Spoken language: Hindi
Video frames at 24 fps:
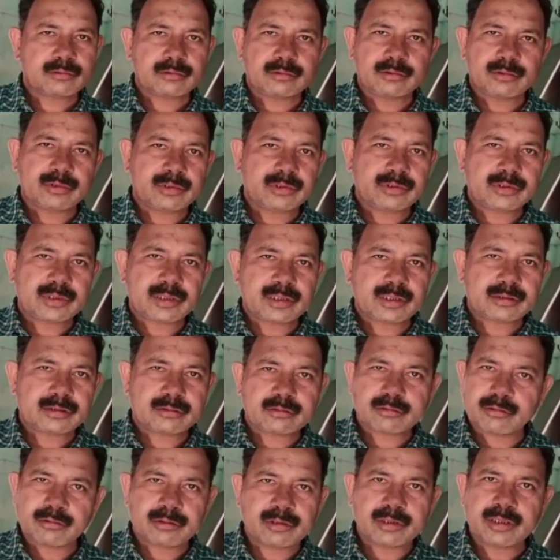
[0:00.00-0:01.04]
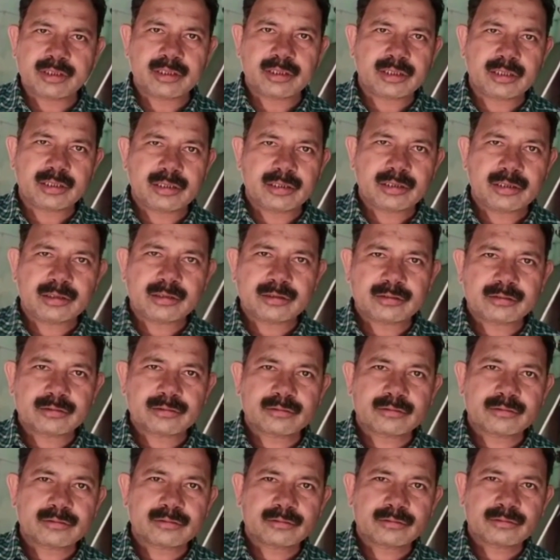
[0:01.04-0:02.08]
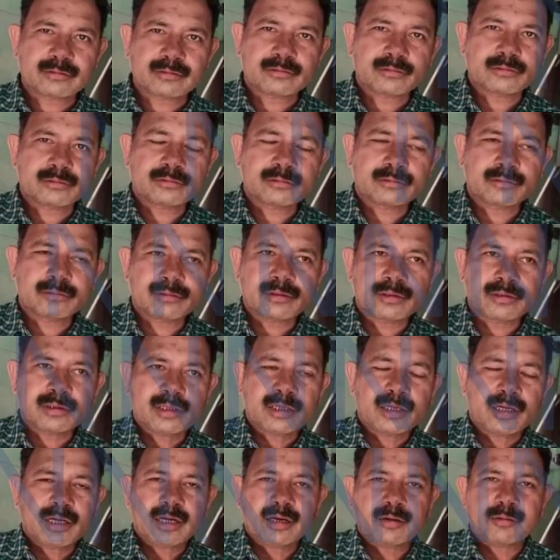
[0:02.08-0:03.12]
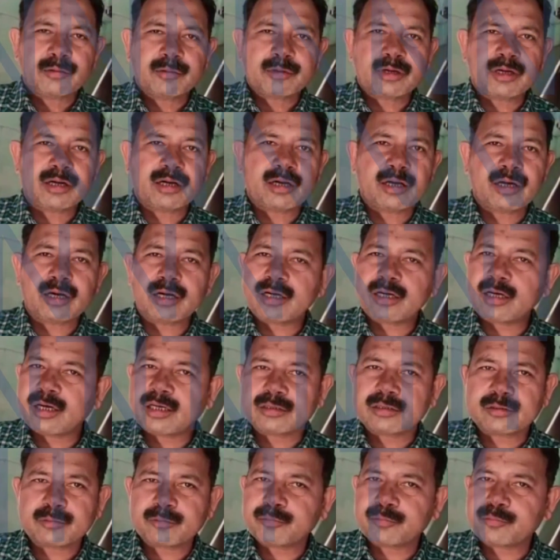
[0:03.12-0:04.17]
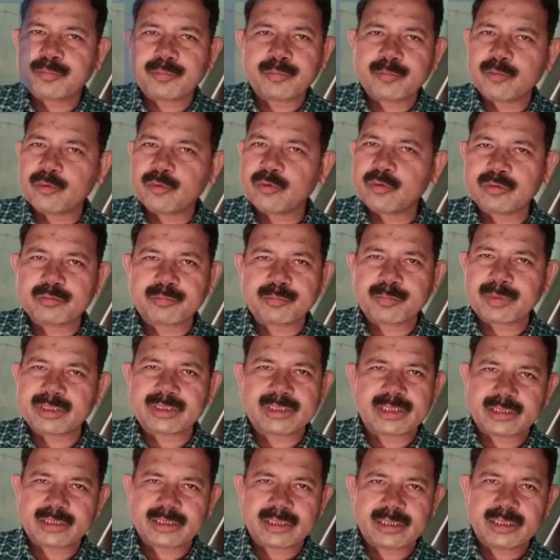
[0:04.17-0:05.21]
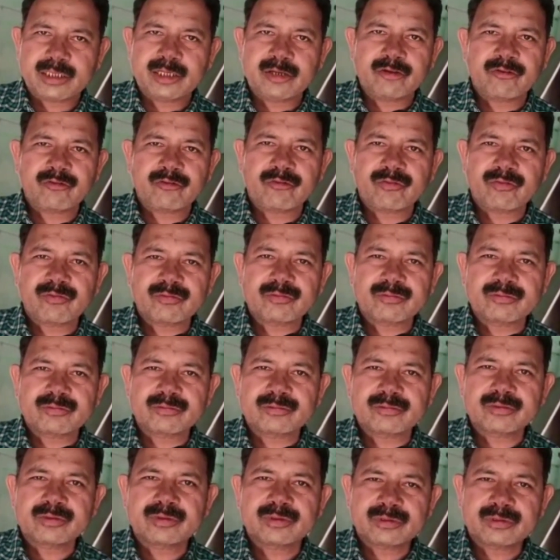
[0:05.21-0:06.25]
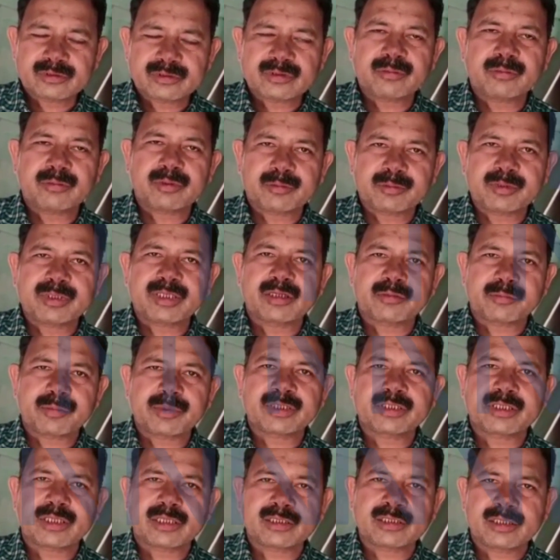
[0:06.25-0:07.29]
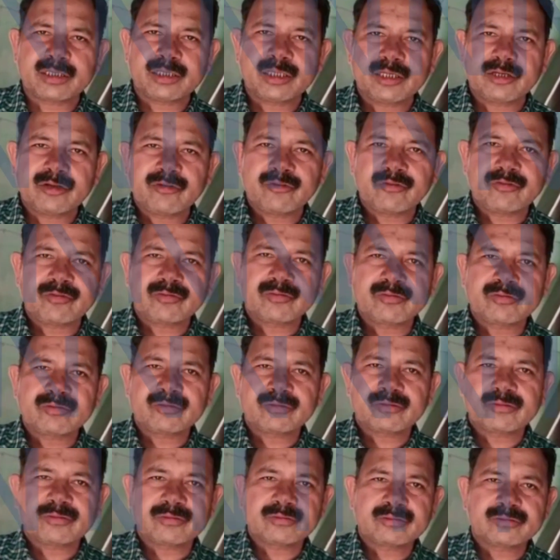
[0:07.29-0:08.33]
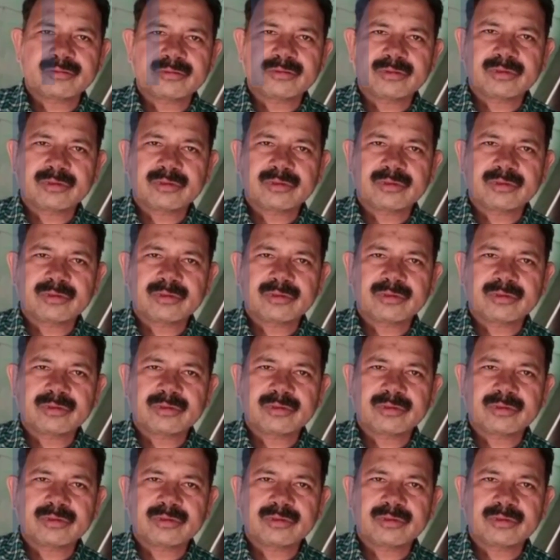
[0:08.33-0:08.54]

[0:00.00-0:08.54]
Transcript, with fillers: हैं आज आपने क्या पढ़ाया क्लास में आज परीक्षा थी हाँ समय विज्ञान परीक्षा थी हाँ हाँ अच्छा